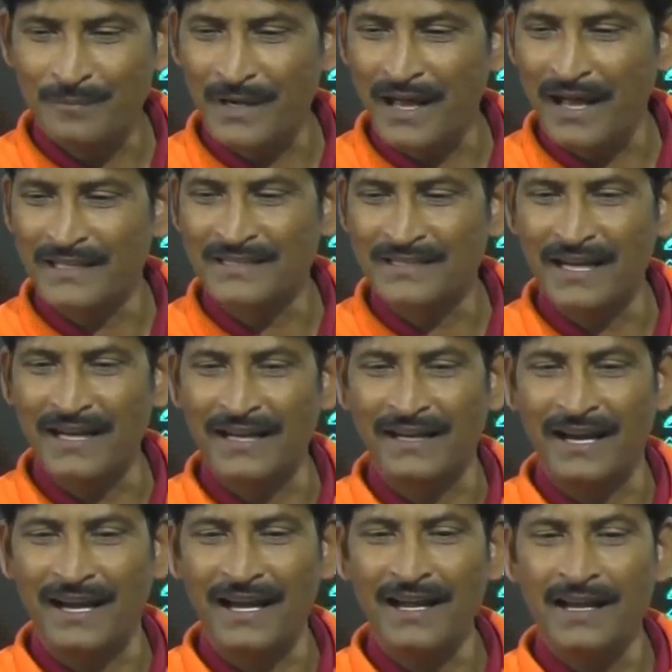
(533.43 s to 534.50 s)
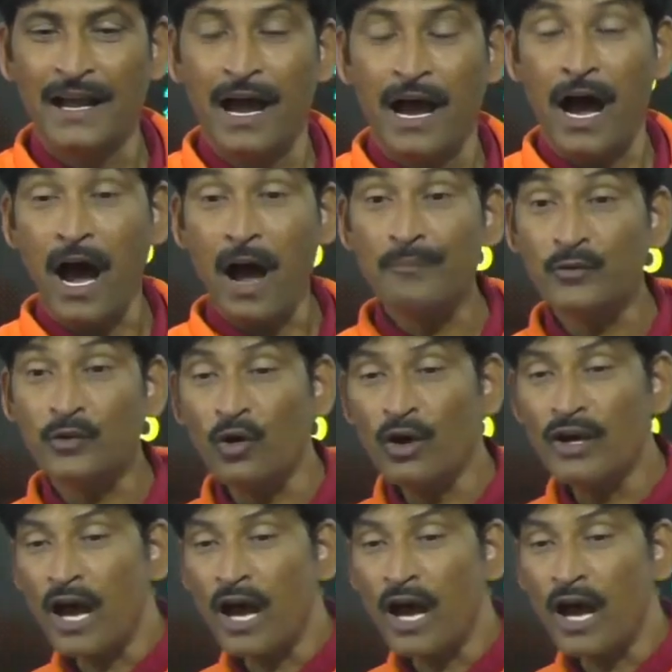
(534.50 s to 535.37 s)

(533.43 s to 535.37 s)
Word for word: बड़ा अच्छा लग रहा है आप तो